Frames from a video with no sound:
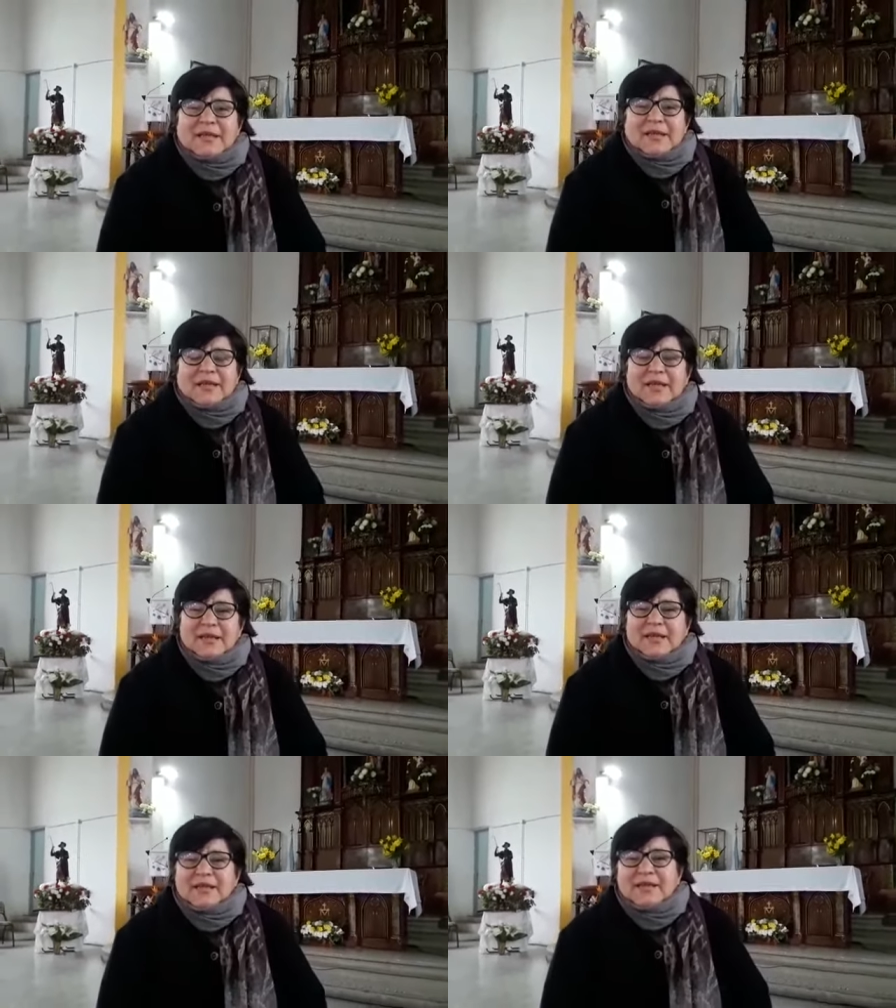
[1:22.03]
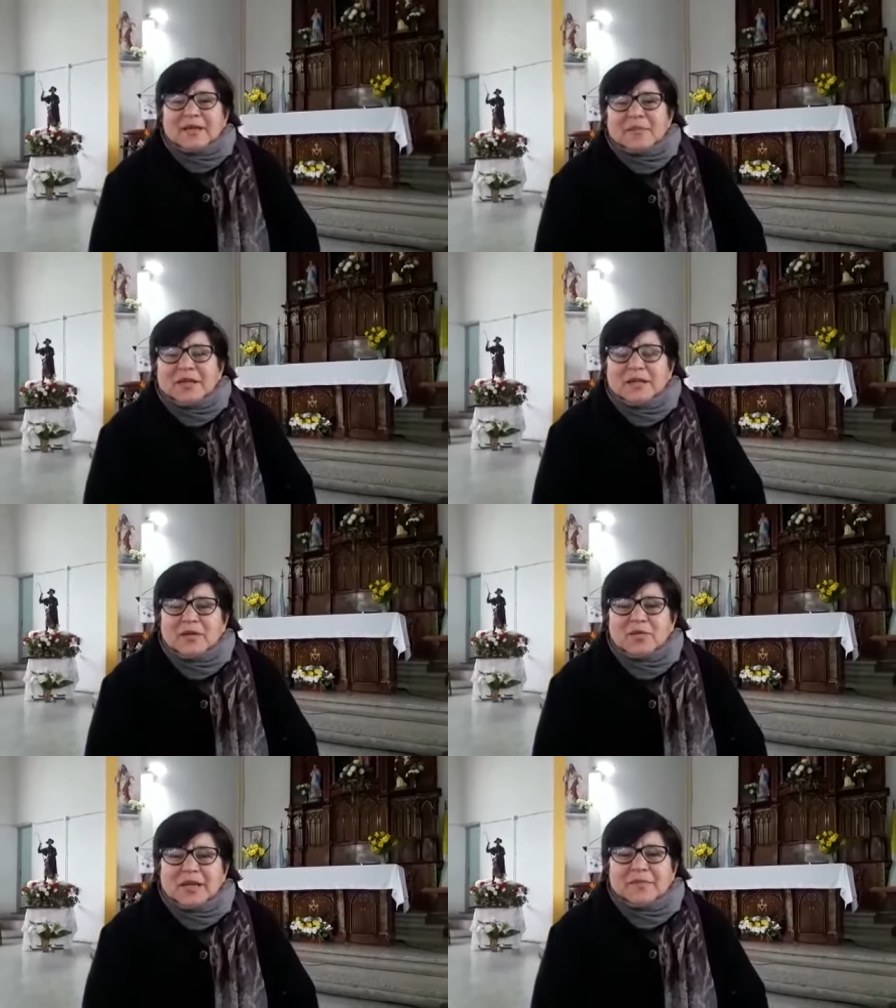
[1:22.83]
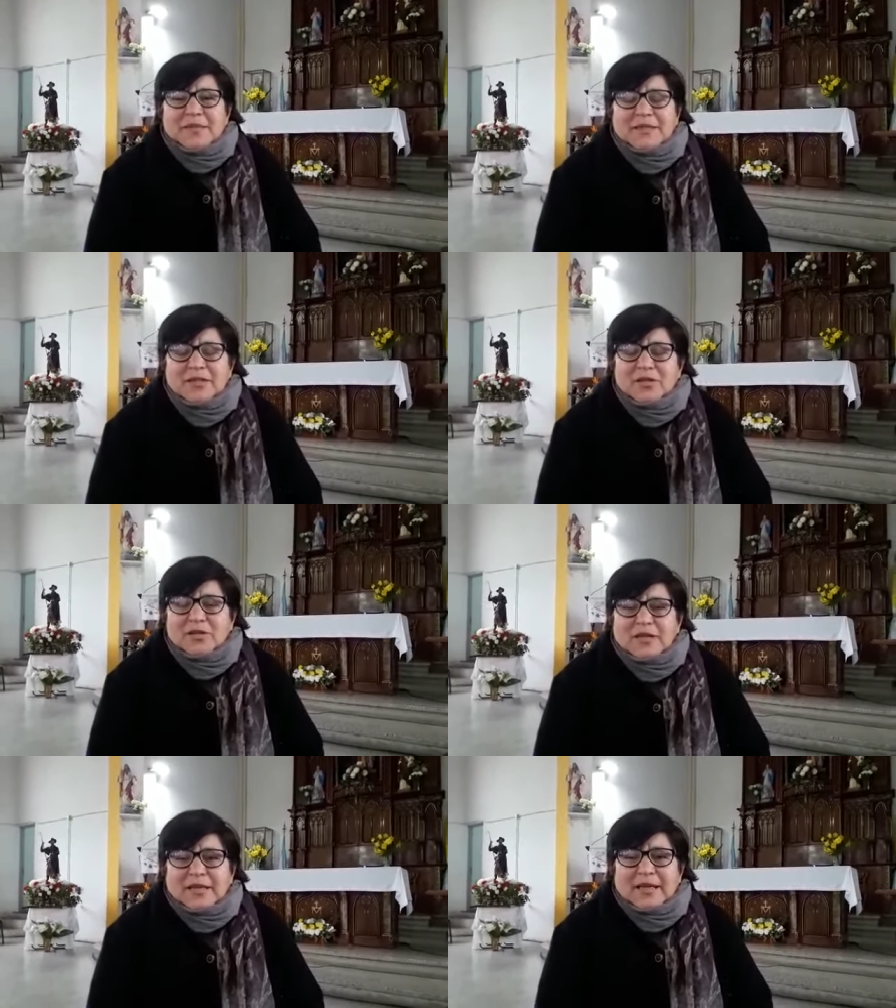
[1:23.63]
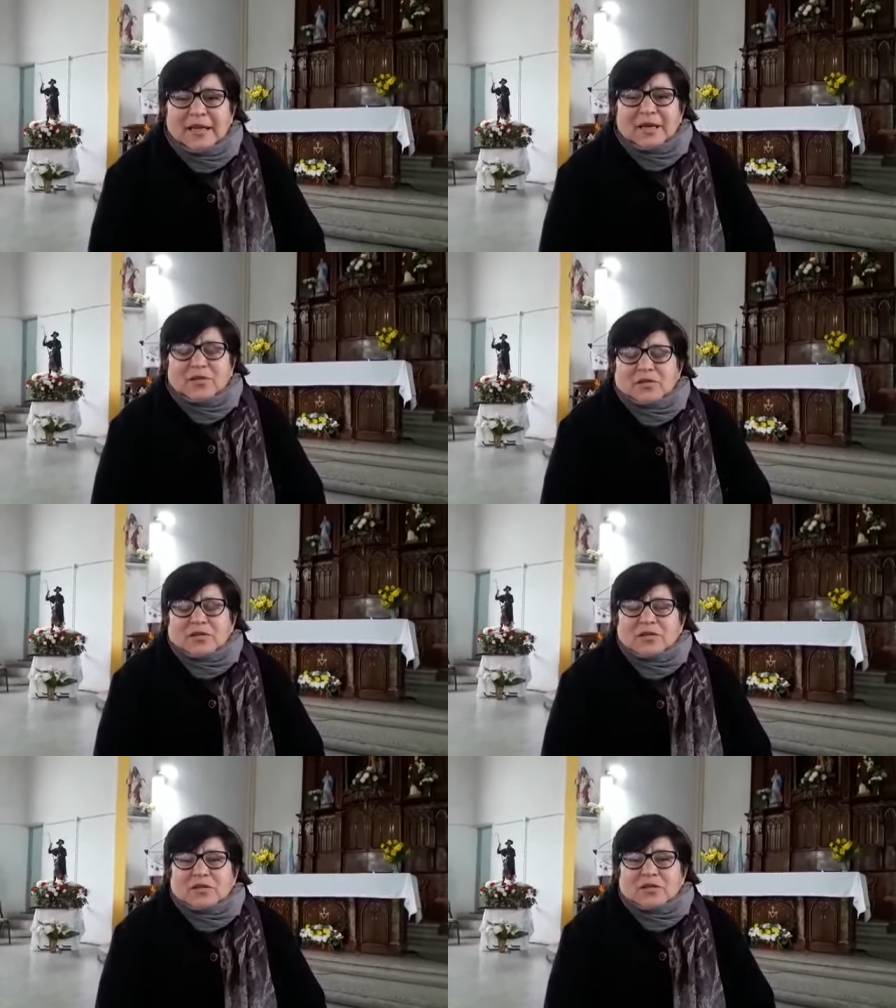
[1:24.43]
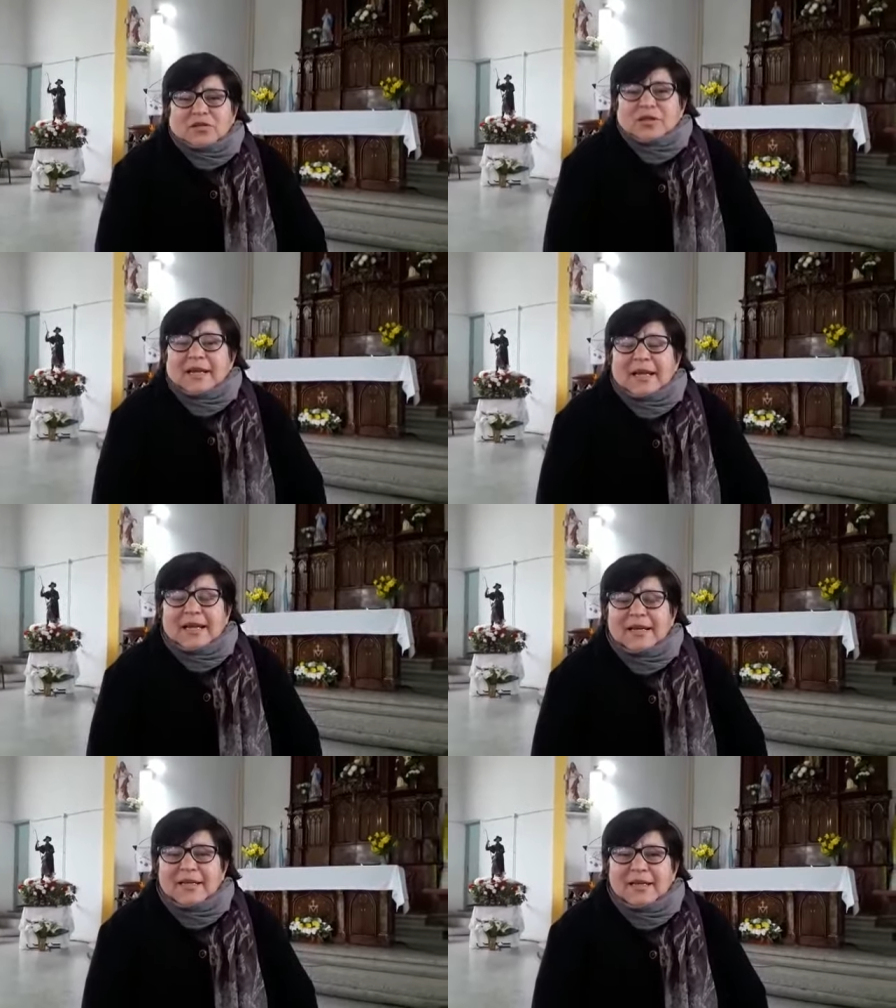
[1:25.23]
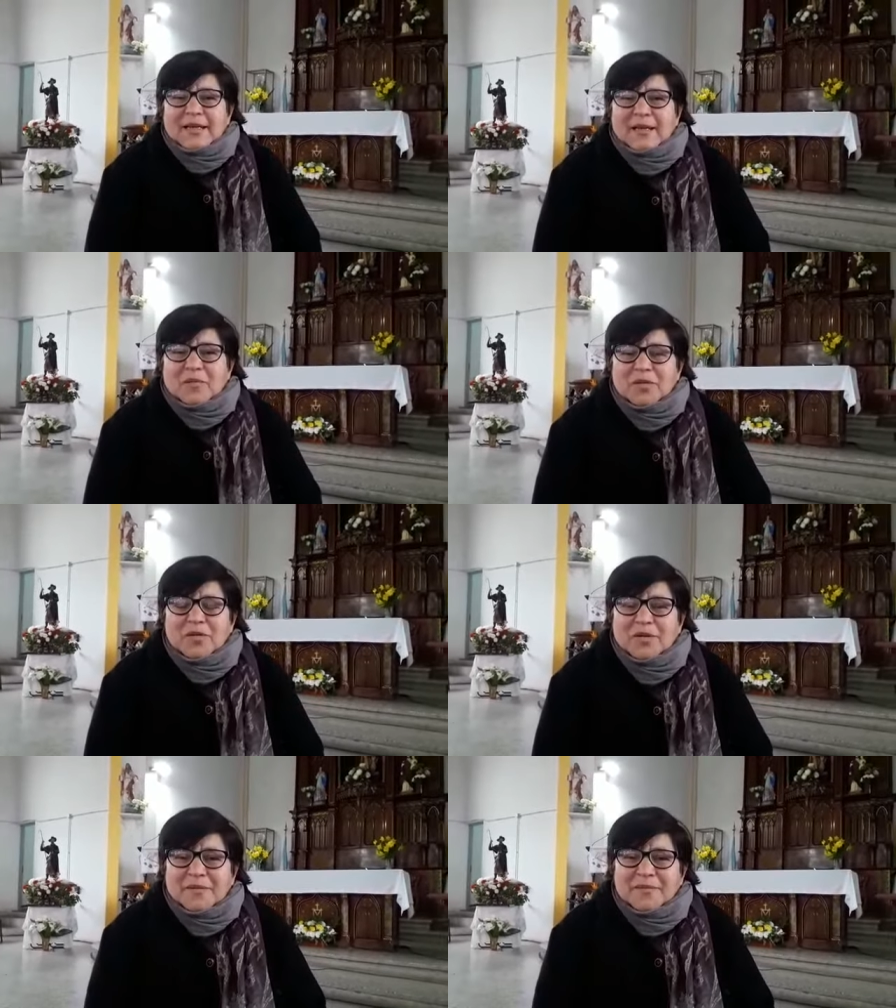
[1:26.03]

Y realmente es una misión que la hago con toda la alegría del mundo.